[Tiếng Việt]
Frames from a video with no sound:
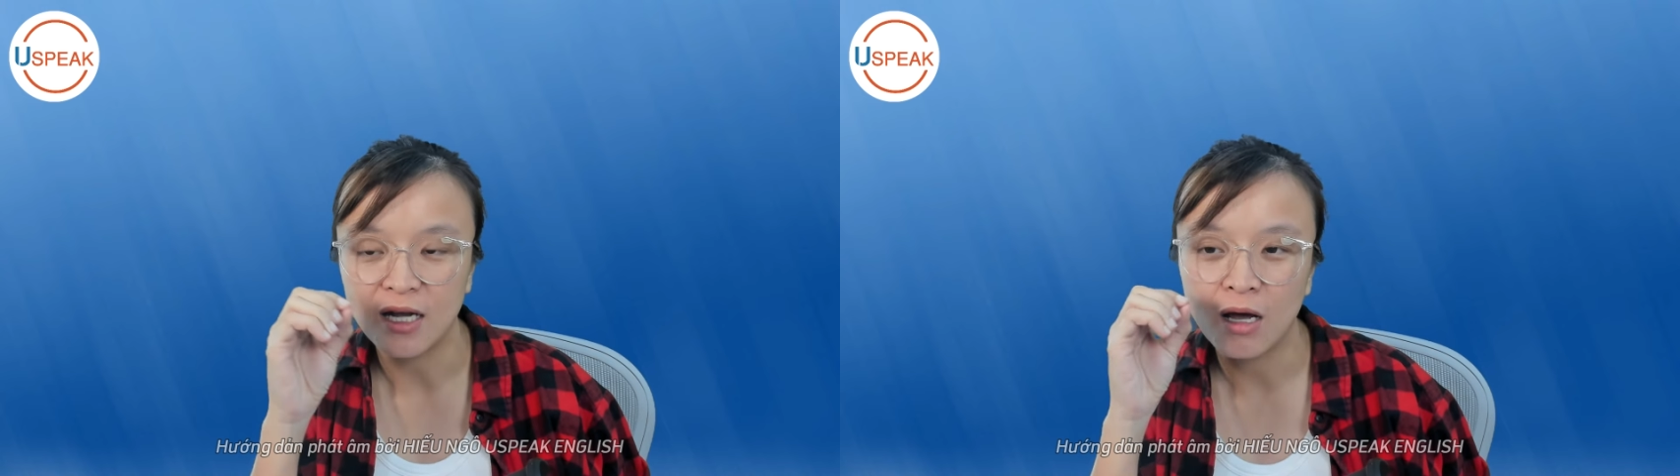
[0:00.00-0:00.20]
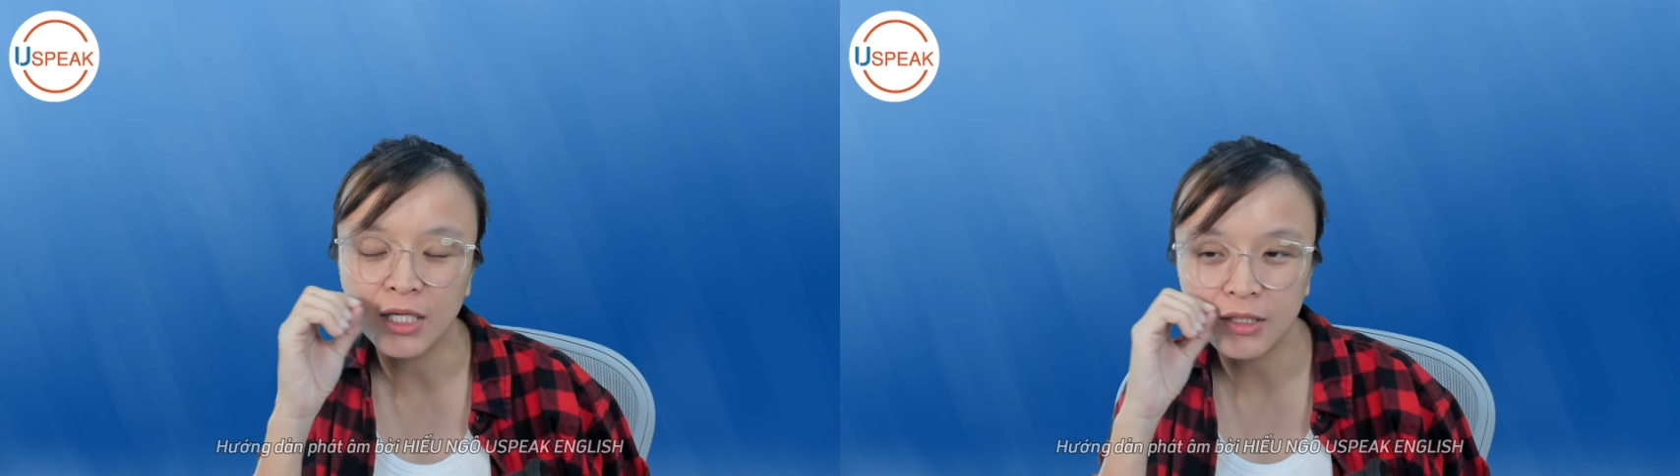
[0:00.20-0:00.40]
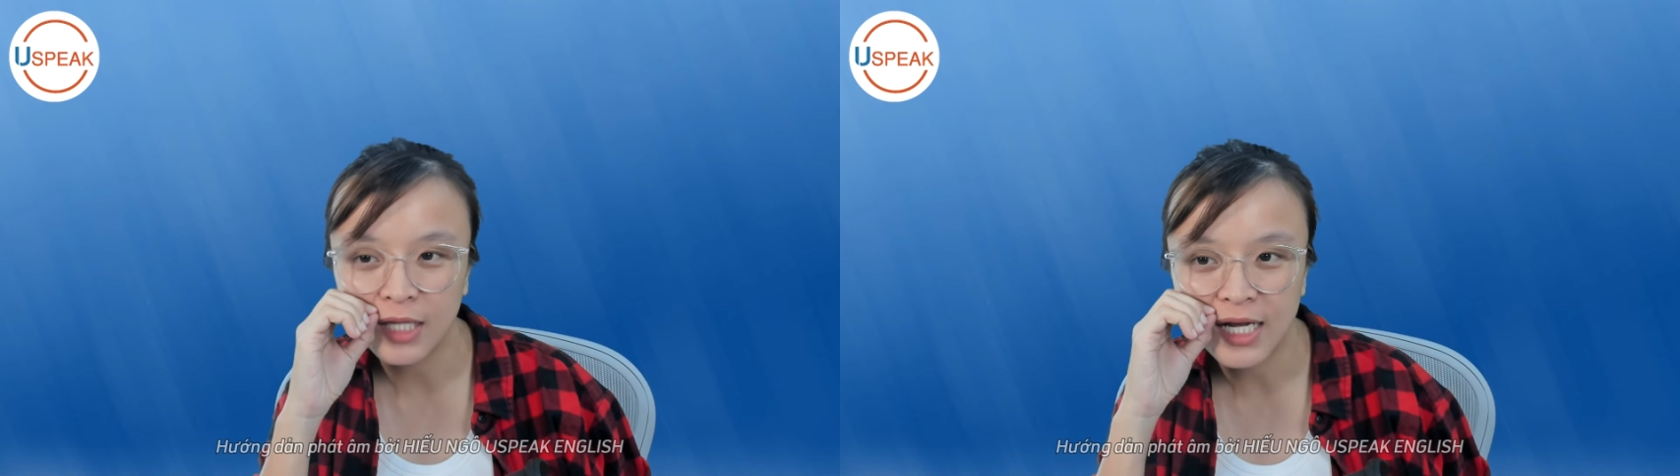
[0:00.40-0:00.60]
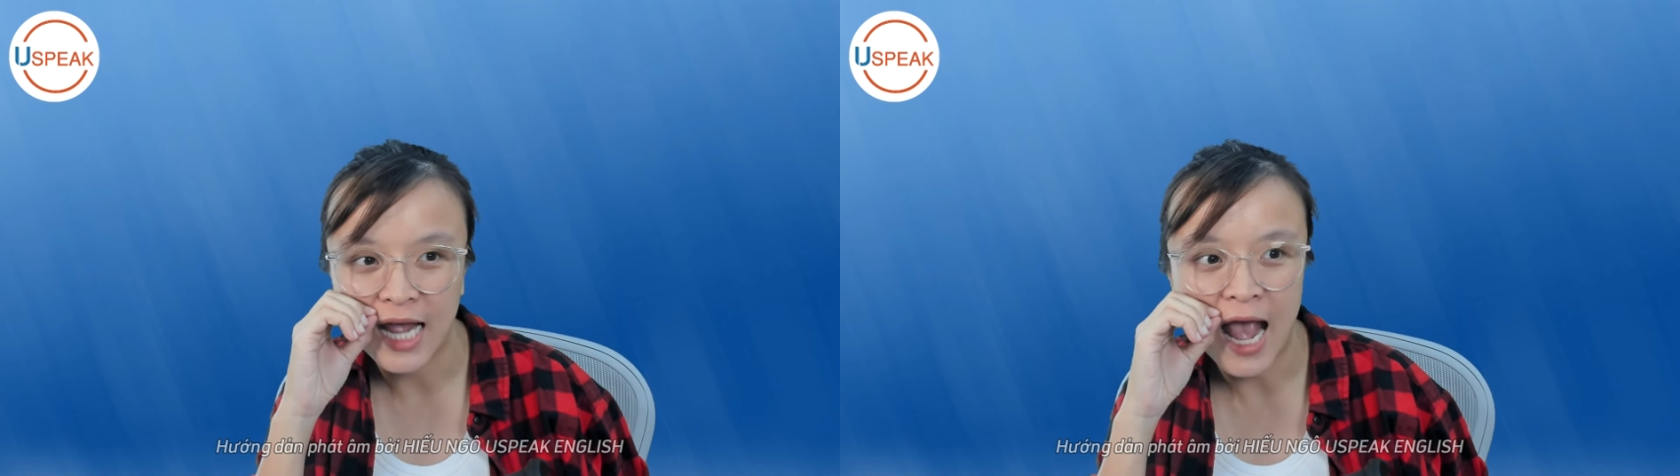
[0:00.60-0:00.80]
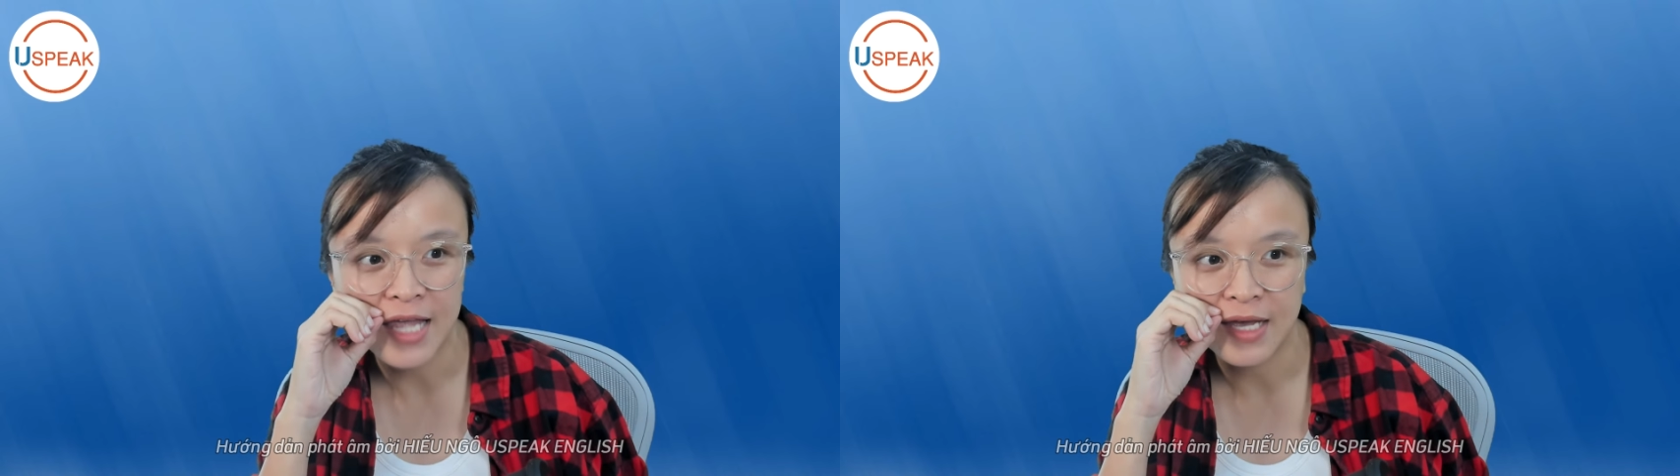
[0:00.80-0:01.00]
nói như thế này
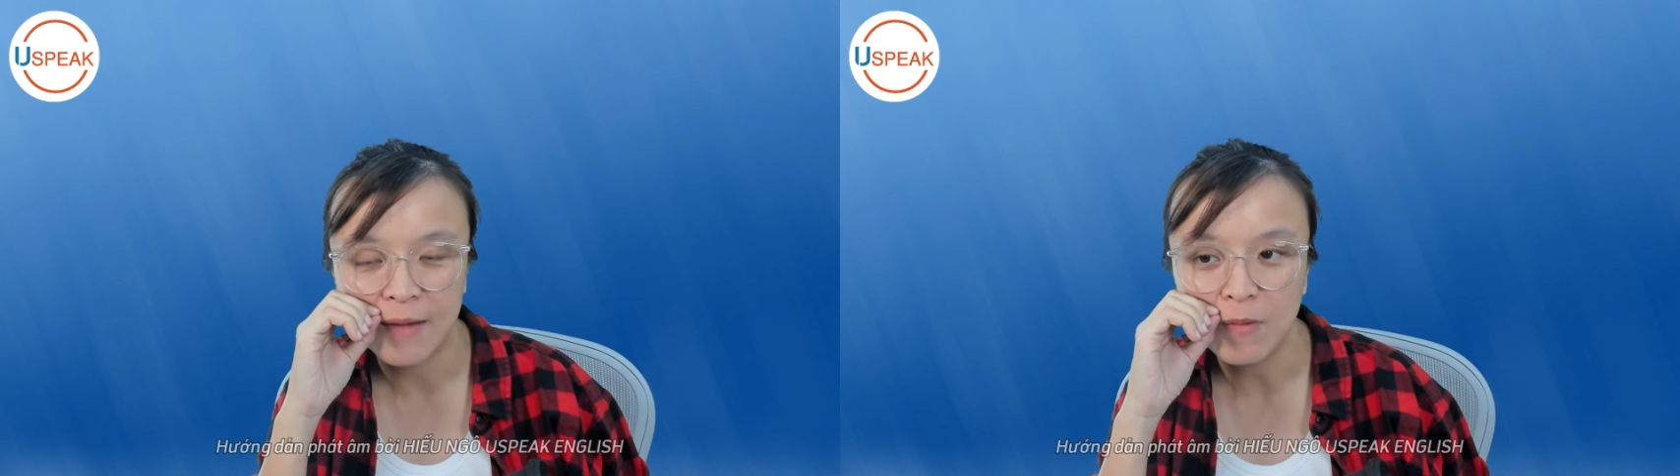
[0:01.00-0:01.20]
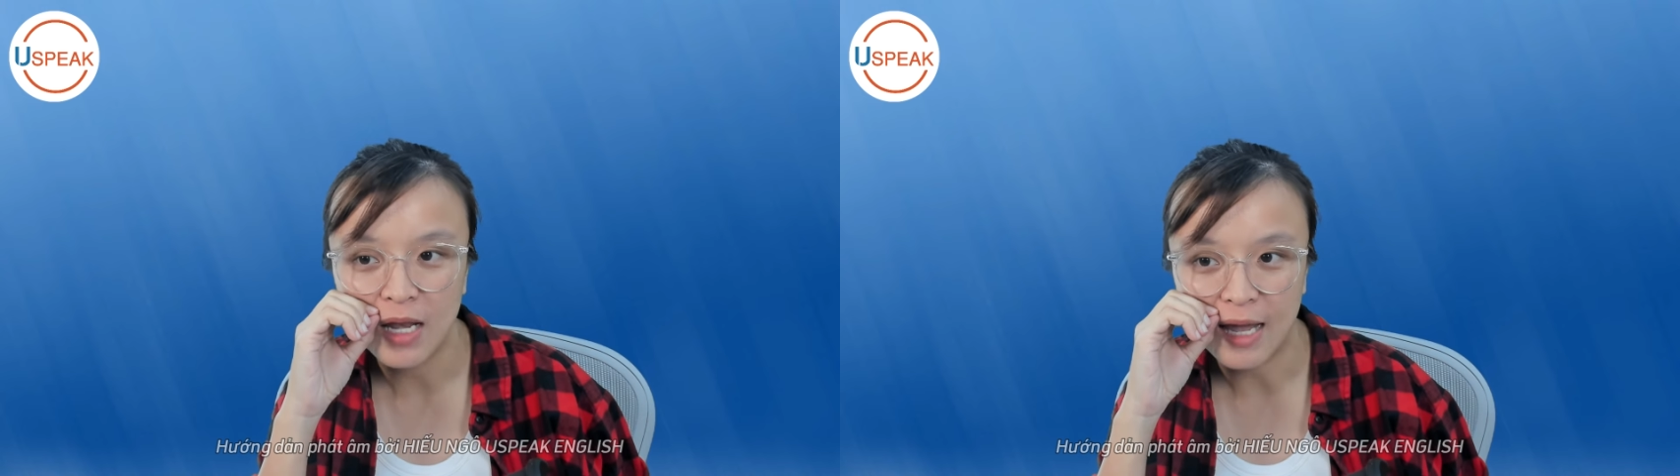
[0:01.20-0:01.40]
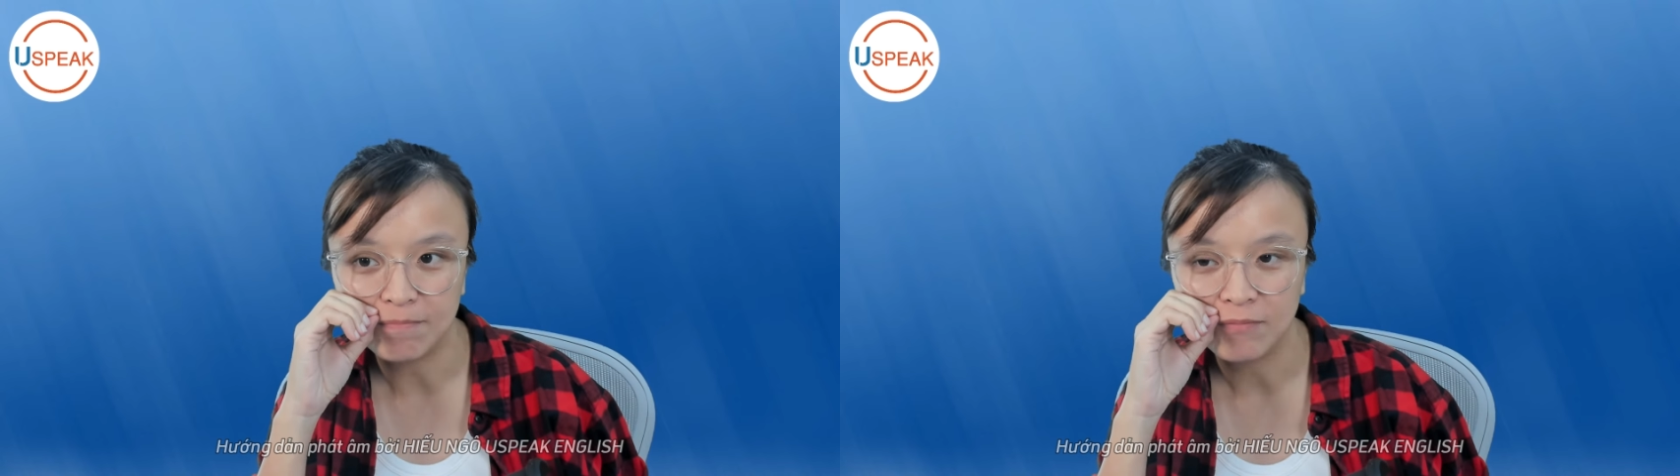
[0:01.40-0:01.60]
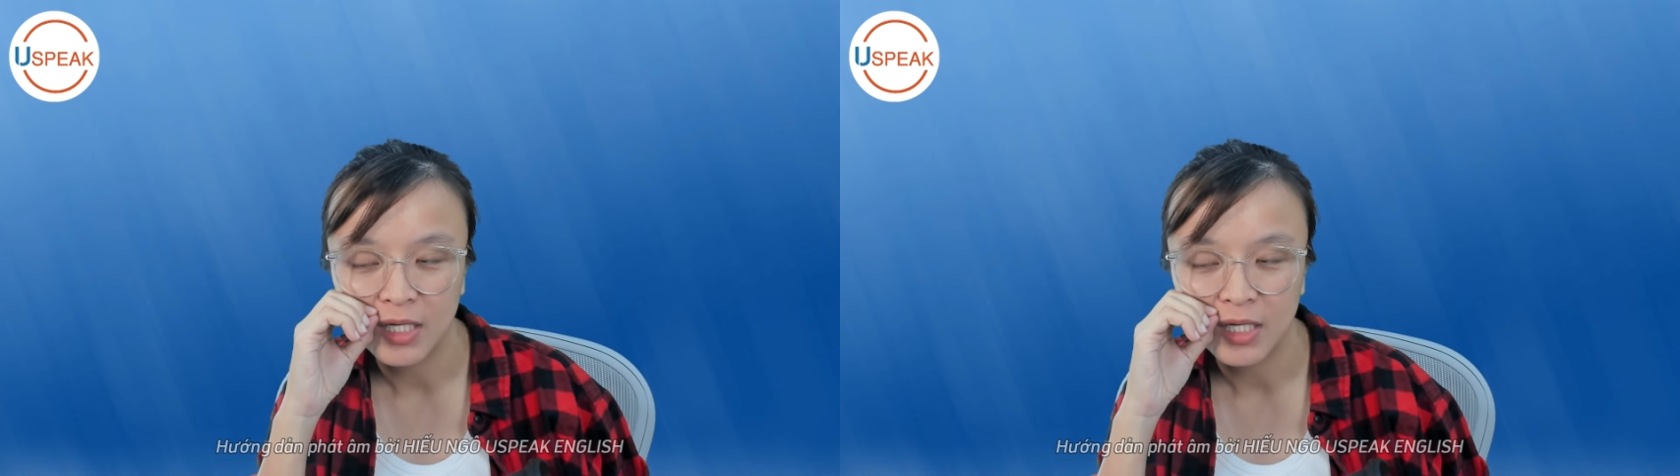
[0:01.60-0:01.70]
hai giờ kém 15